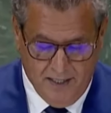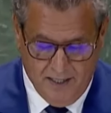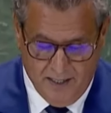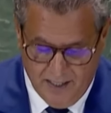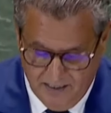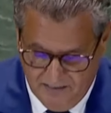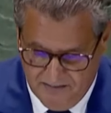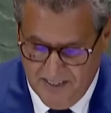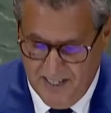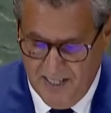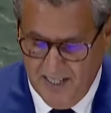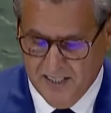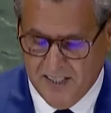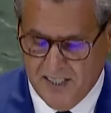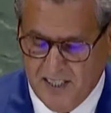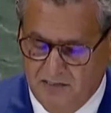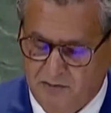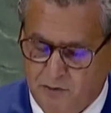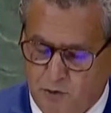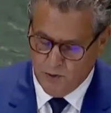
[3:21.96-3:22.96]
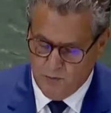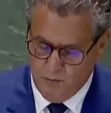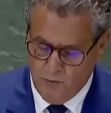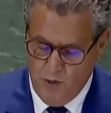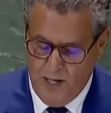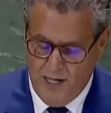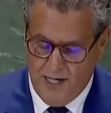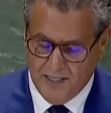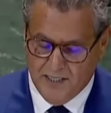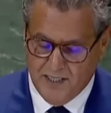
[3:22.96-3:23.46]
رفع سقف
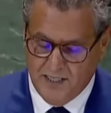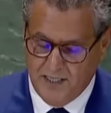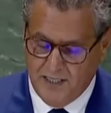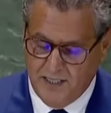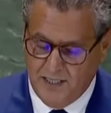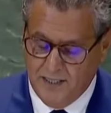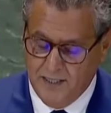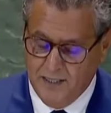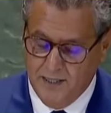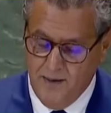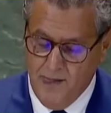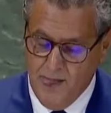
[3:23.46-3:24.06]
طموحاته